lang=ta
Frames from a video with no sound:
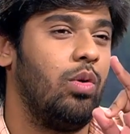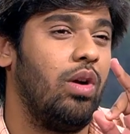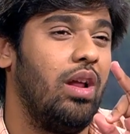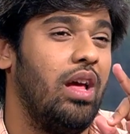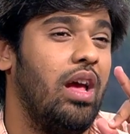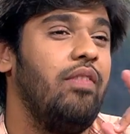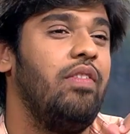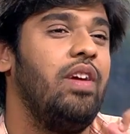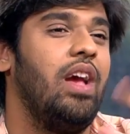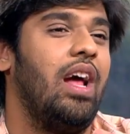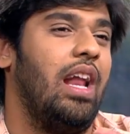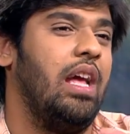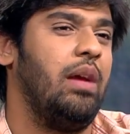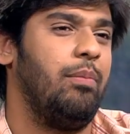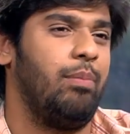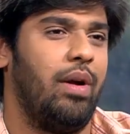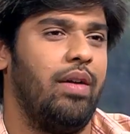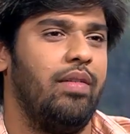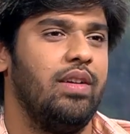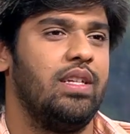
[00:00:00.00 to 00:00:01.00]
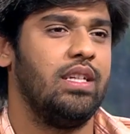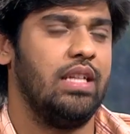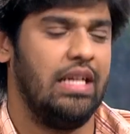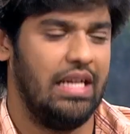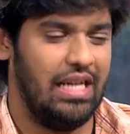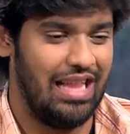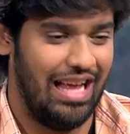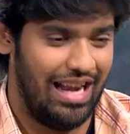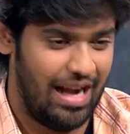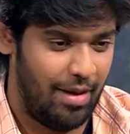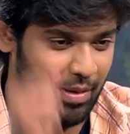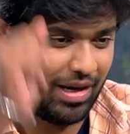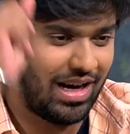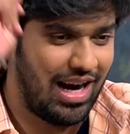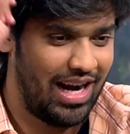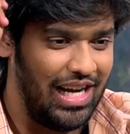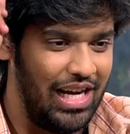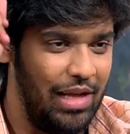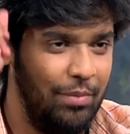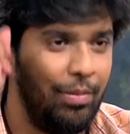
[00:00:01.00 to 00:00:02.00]
உங்களை ஹெவியாக லைக் பண்ண வச்சது இதை நம்ம
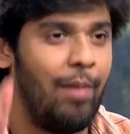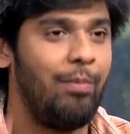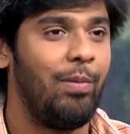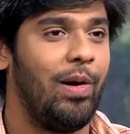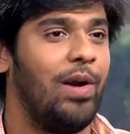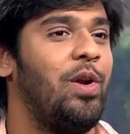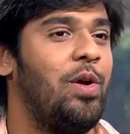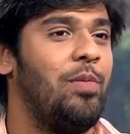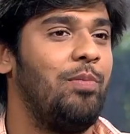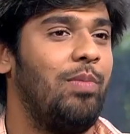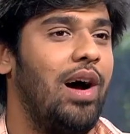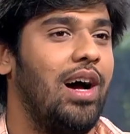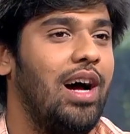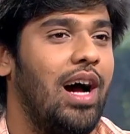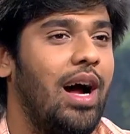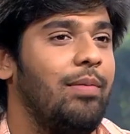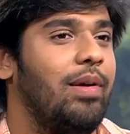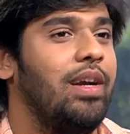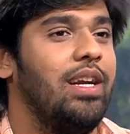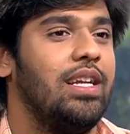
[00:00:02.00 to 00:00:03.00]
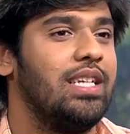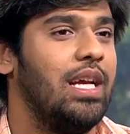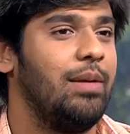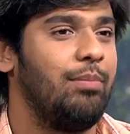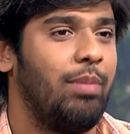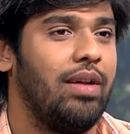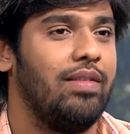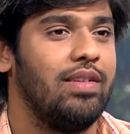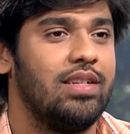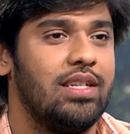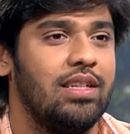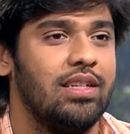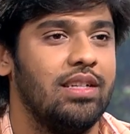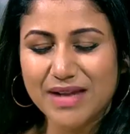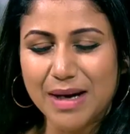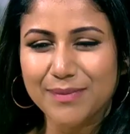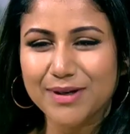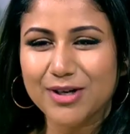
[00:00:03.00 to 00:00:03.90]
கண்டிப்பாக பண்ணுறோம்ப்பா அப்படின்னு டிசைட் பண்ண வச்சது